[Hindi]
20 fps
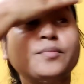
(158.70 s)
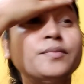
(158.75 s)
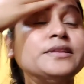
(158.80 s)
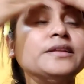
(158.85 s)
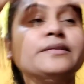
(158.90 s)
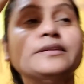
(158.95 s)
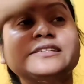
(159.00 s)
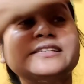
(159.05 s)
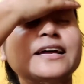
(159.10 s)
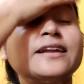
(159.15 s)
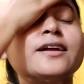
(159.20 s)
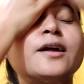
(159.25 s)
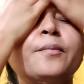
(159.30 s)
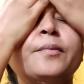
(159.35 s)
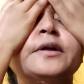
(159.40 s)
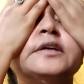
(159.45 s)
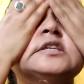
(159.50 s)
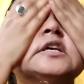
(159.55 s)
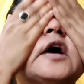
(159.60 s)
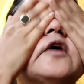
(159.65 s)
तो मतलब इंसान
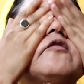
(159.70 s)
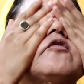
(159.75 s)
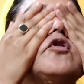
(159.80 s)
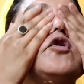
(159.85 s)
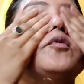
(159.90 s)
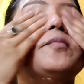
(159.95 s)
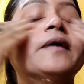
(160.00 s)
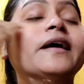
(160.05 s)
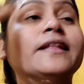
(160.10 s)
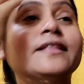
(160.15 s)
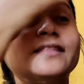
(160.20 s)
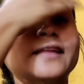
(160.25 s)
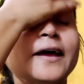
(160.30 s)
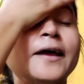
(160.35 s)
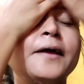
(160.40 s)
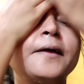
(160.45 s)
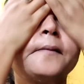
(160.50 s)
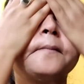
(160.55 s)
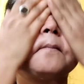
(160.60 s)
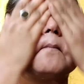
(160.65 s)
कपड़े साफ क्यों
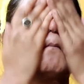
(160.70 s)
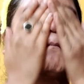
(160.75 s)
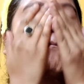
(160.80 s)
पहनता है